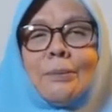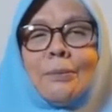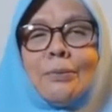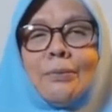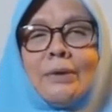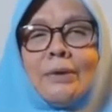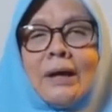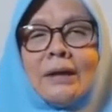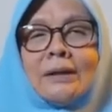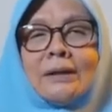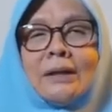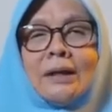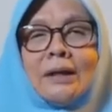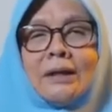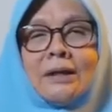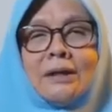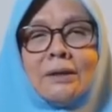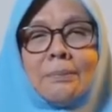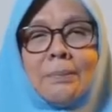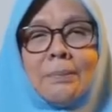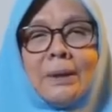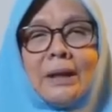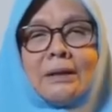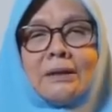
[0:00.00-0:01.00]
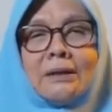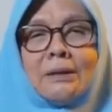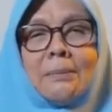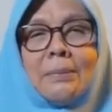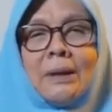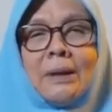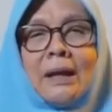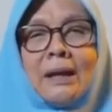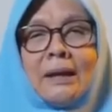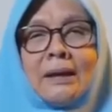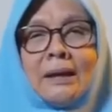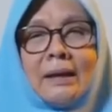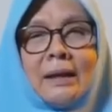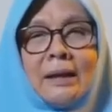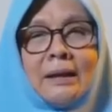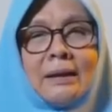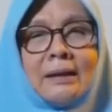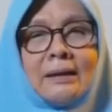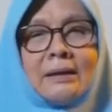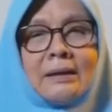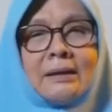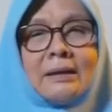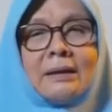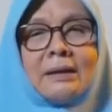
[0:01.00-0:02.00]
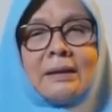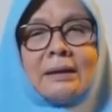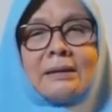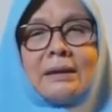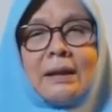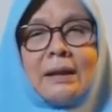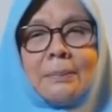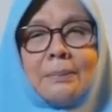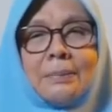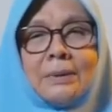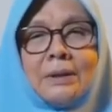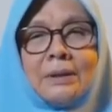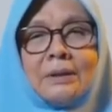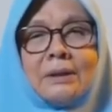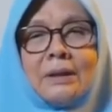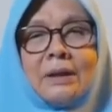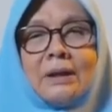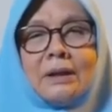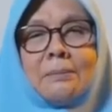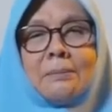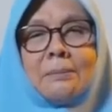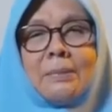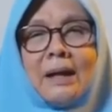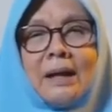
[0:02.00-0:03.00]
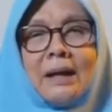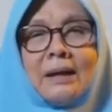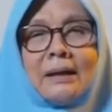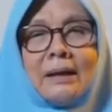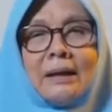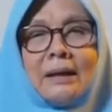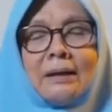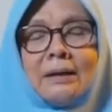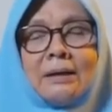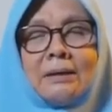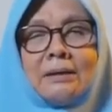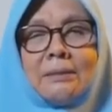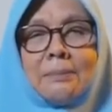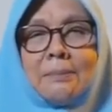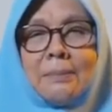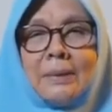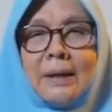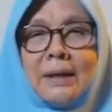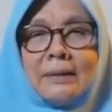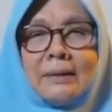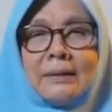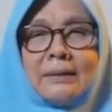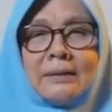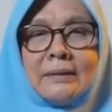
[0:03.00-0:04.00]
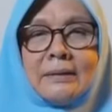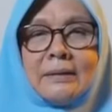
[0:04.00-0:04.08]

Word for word: bukan dari depan ke belakang tapi dari belakang ke depan